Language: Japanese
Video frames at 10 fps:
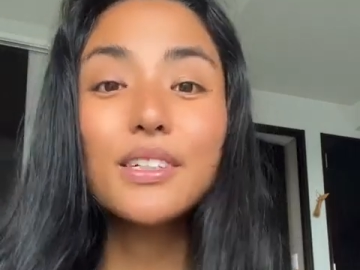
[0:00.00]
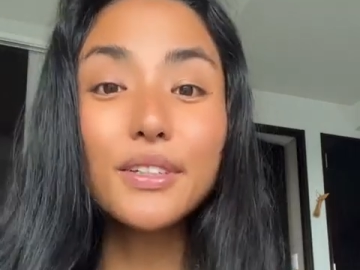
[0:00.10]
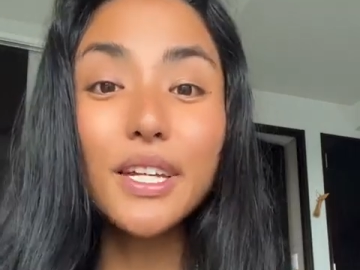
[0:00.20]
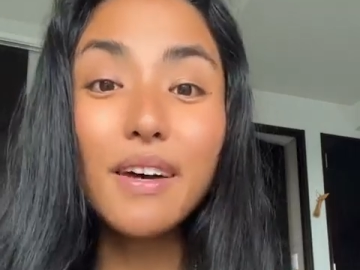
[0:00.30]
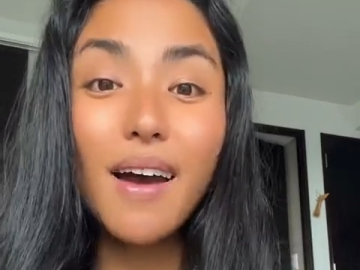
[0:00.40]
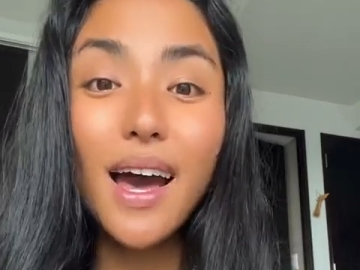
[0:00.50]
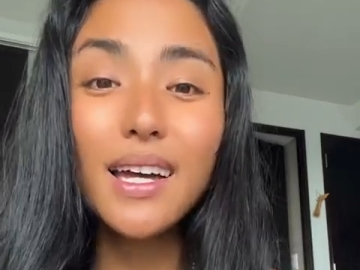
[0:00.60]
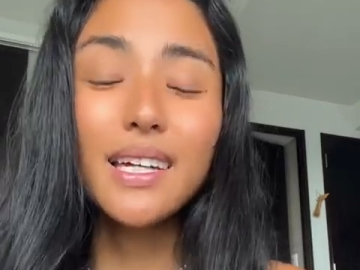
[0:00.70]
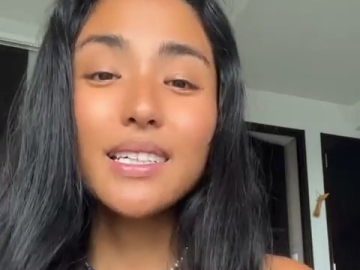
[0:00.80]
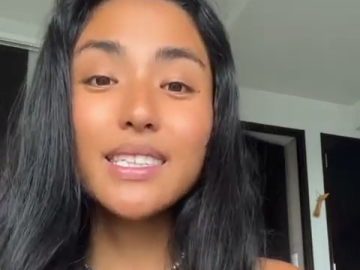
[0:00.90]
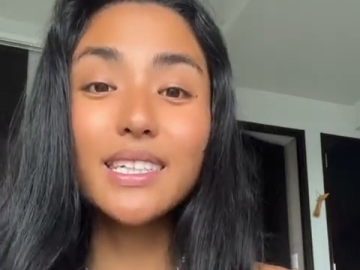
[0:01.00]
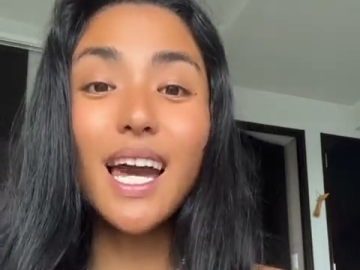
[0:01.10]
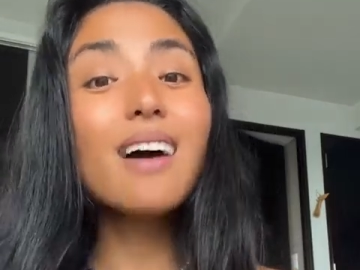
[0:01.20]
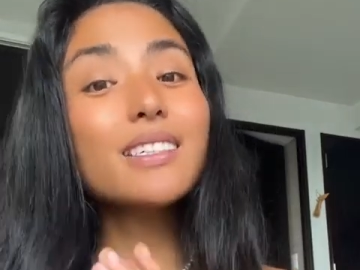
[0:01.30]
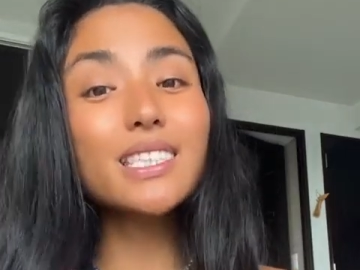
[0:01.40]
それは違
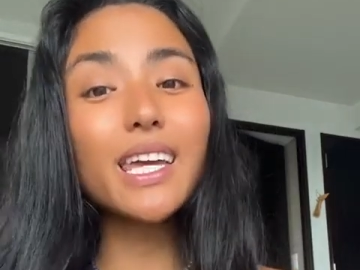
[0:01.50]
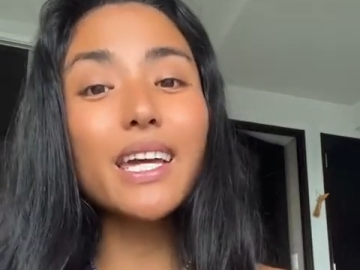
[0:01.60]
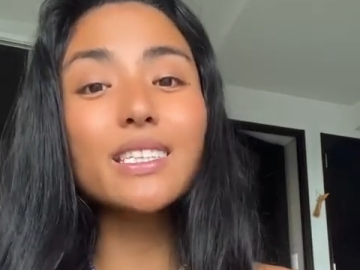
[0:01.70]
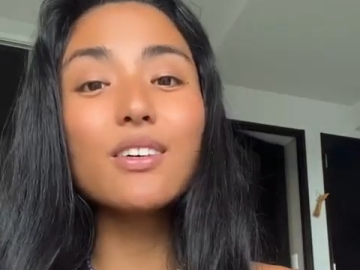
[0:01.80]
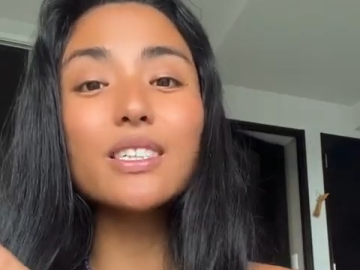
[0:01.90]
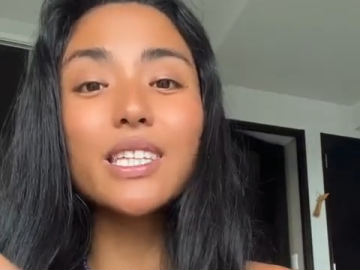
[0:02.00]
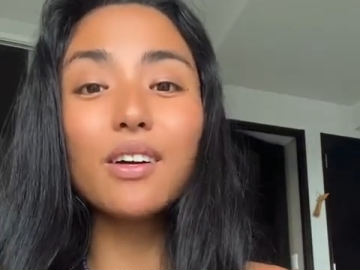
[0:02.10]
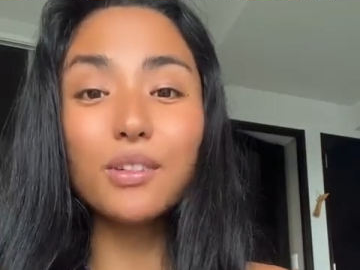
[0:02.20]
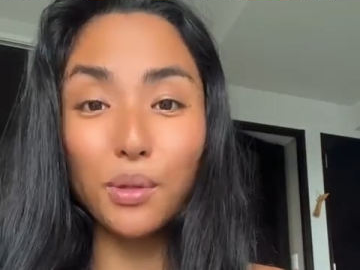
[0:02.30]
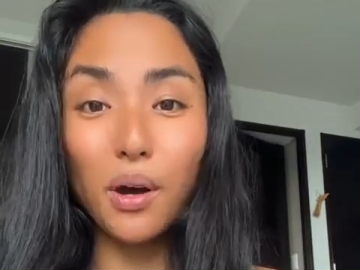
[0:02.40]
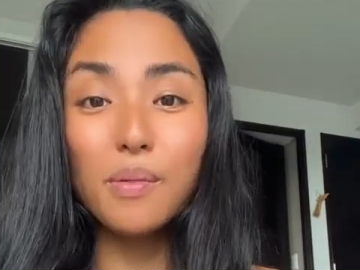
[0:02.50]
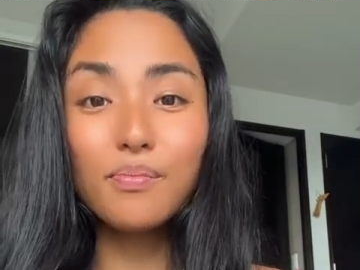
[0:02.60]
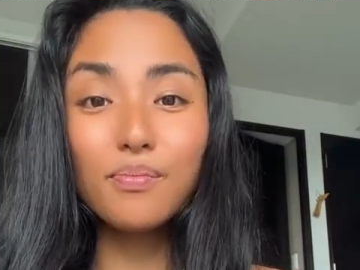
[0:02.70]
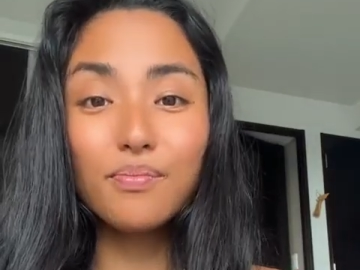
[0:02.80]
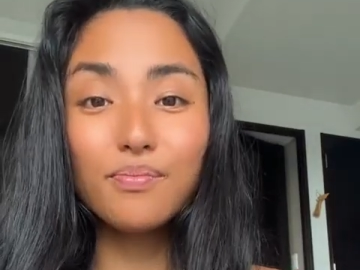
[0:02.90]
う次元で起きたこと、
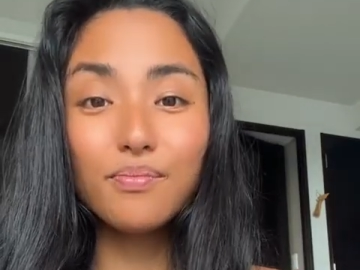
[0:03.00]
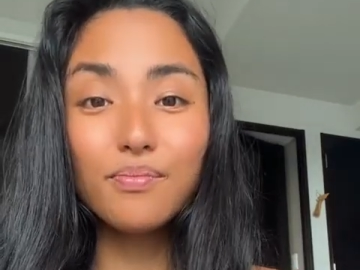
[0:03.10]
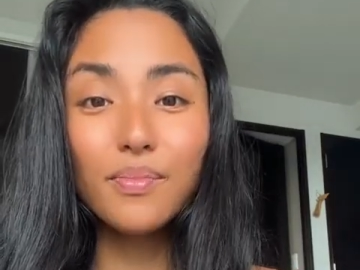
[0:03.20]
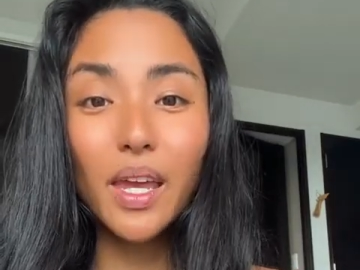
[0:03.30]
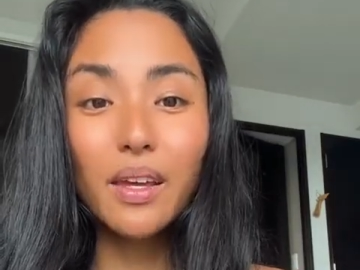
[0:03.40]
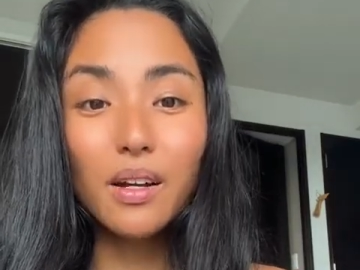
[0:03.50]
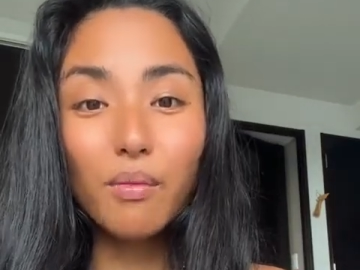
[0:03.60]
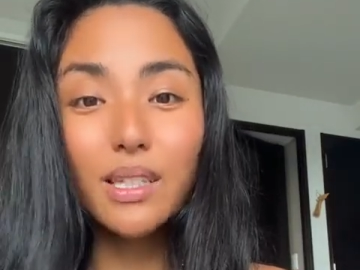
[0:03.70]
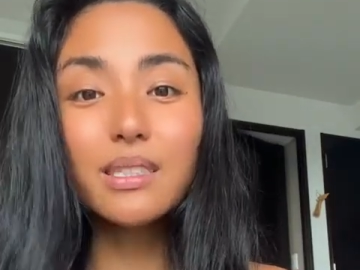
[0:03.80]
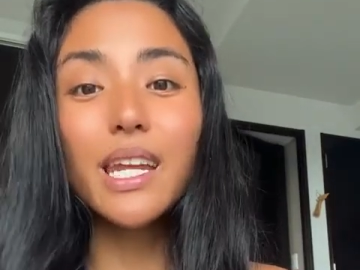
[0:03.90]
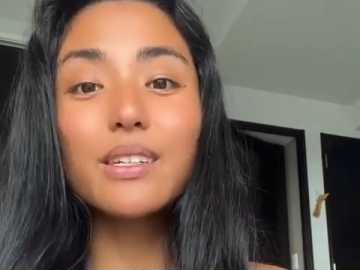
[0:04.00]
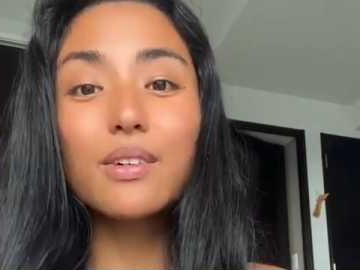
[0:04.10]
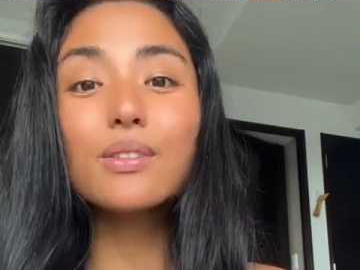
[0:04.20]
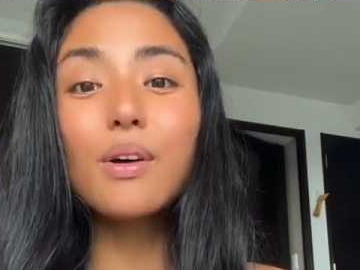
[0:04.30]
忘れる